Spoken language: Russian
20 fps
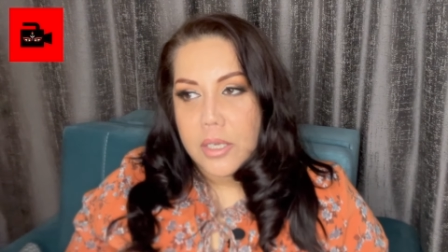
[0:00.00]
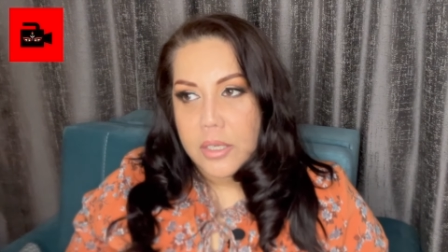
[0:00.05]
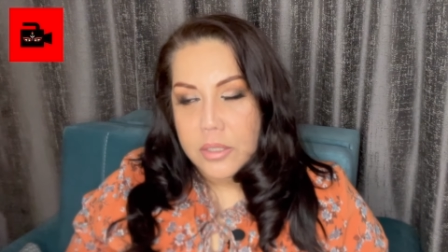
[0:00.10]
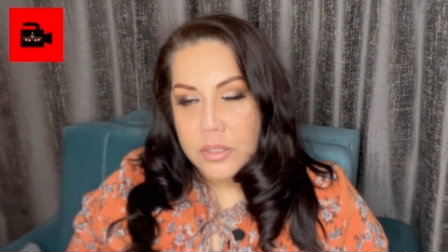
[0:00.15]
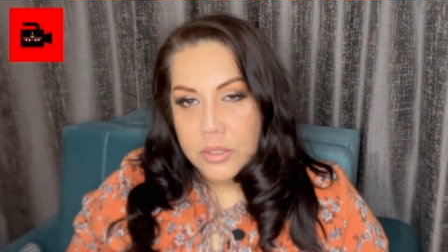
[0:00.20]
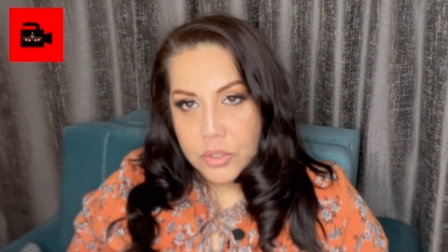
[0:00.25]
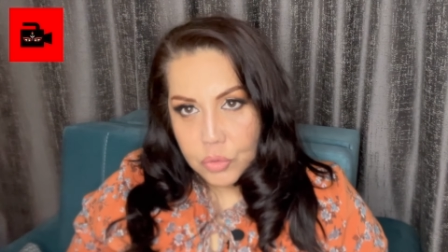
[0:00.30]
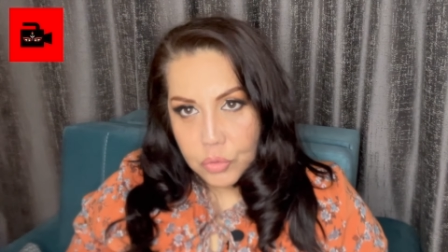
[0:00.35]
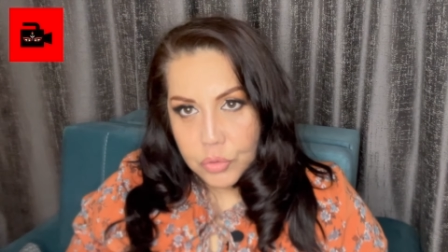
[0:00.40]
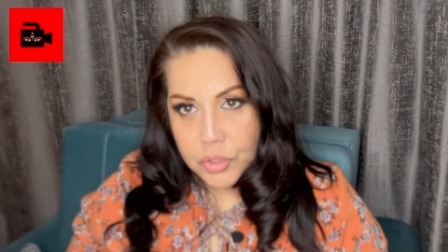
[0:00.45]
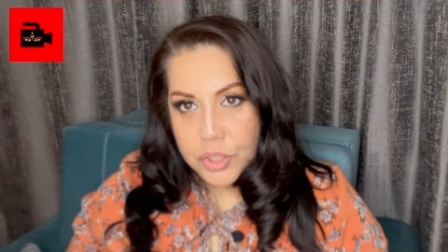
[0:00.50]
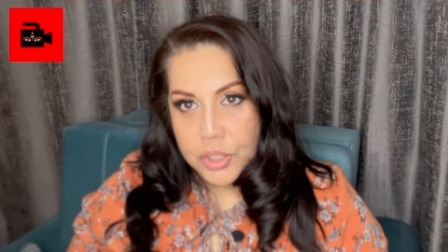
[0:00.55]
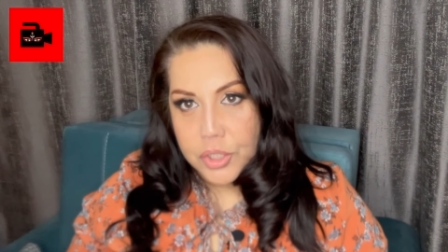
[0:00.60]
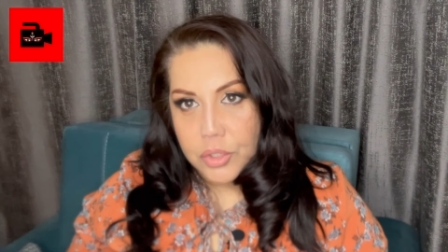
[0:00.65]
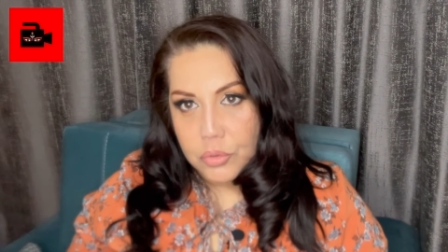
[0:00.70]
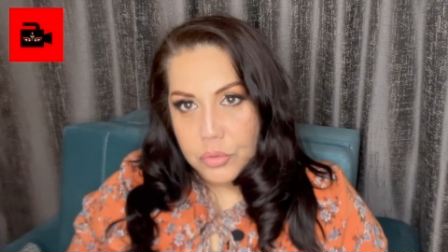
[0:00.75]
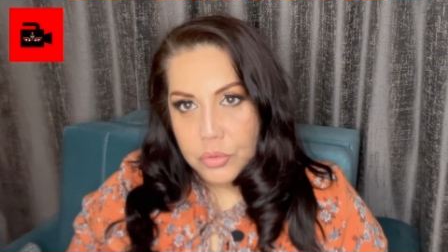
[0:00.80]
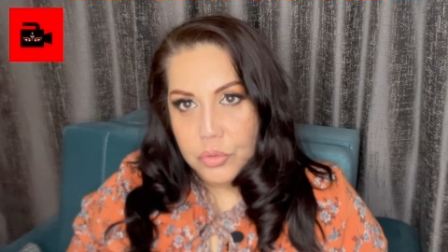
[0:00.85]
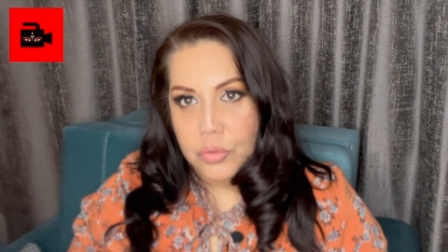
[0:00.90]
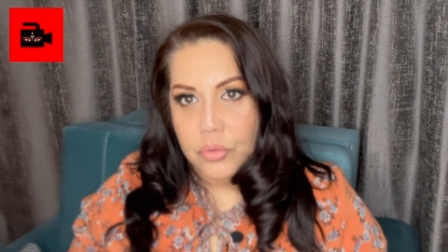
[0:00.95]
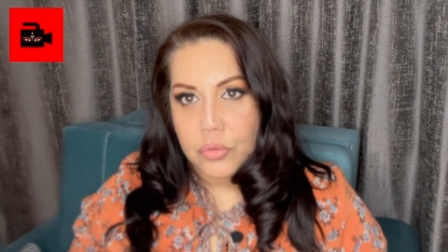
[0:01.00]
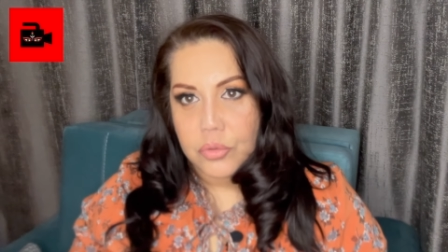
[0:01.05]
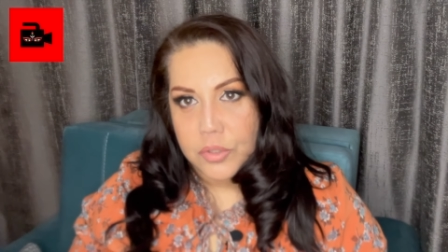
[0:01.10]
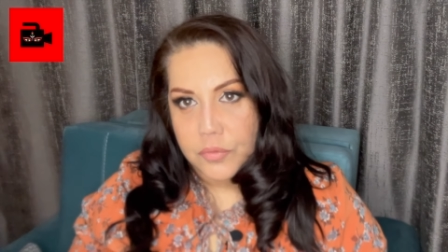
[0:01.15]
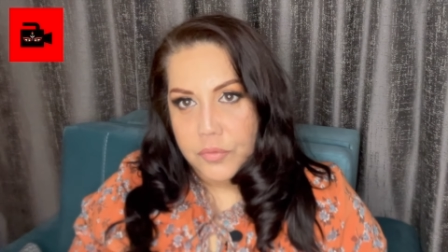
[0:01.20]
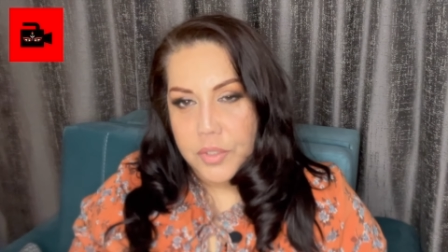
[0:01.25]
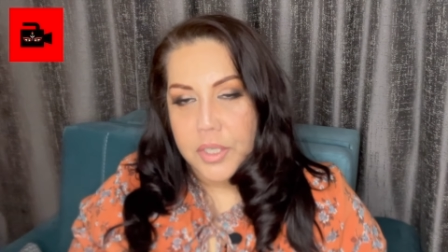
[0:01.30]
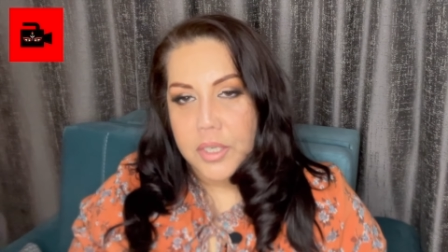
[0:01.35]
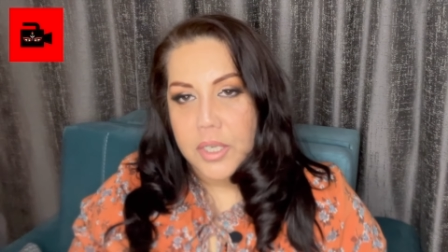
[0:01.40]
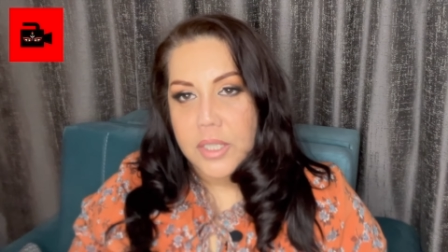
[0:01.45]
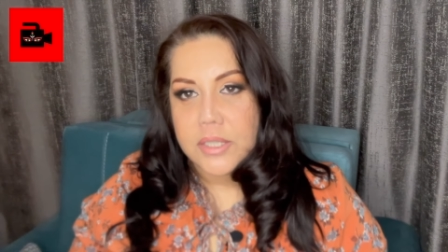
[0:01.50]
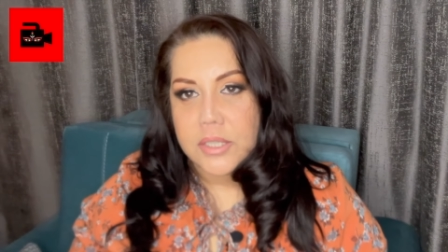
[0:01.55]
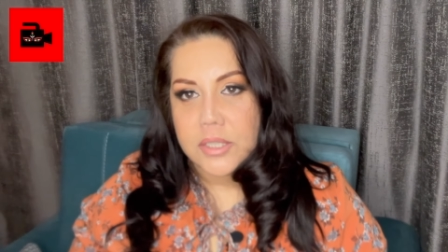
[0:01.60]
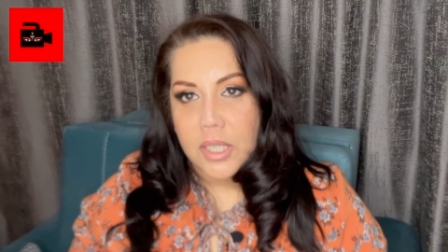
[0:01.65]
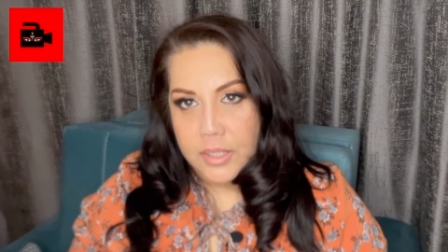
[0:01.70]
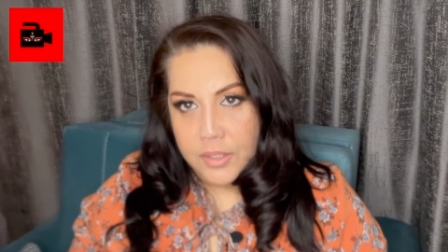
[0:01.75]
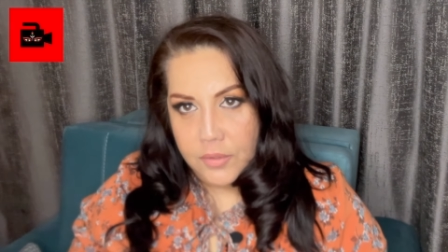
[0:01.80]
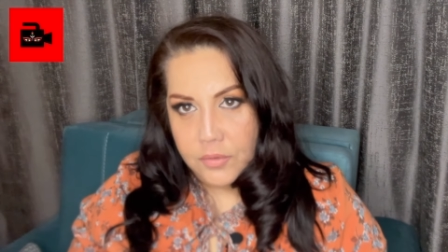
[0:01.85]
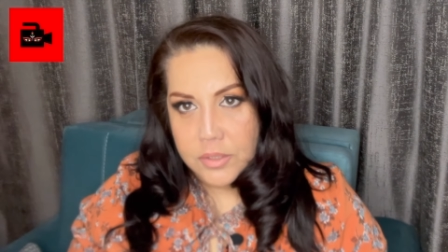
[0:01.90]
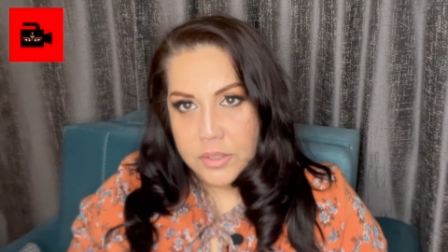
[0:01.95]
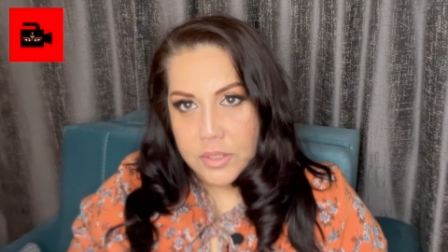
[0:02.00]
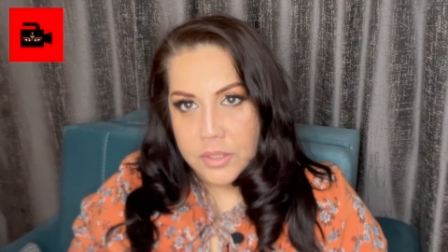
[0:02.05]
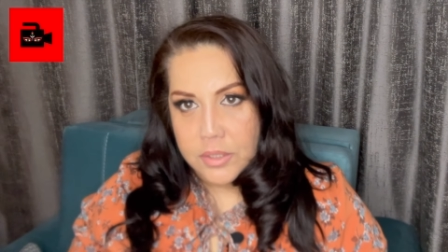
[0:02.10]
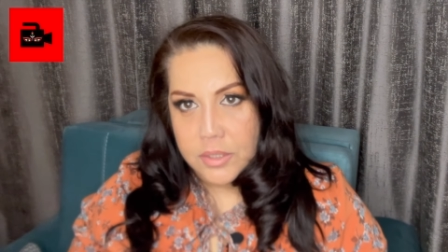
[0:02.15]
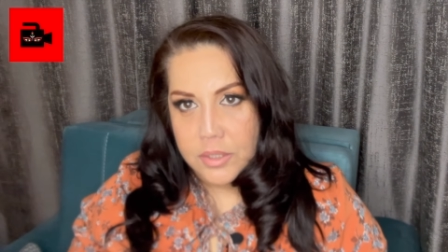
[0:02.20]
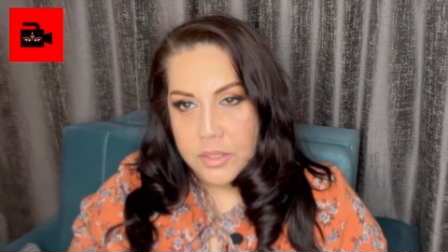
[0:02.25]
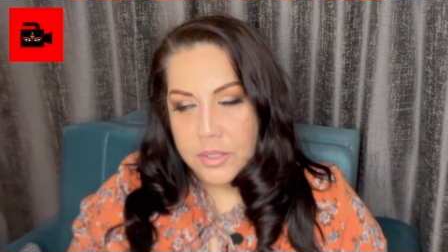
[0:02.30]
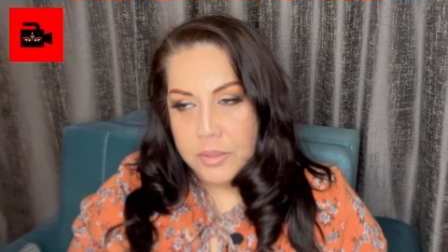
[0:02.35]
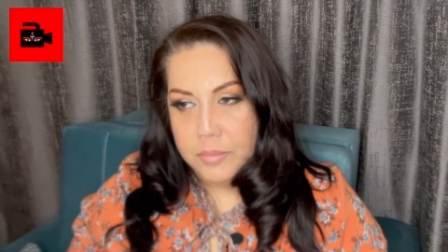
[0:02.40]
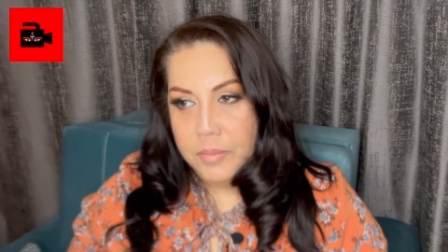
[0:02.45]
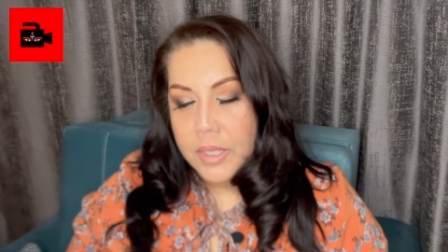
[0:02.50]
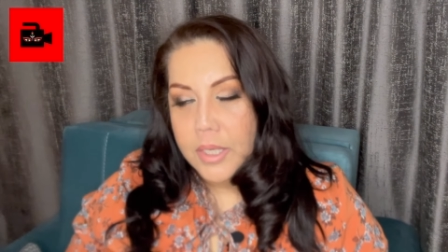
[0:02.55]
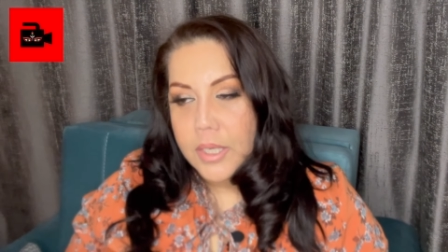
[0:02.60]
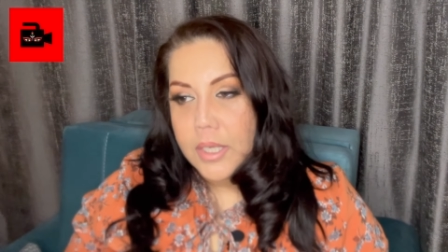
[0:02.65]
консультирует, то он наверняка сталкивался с этим.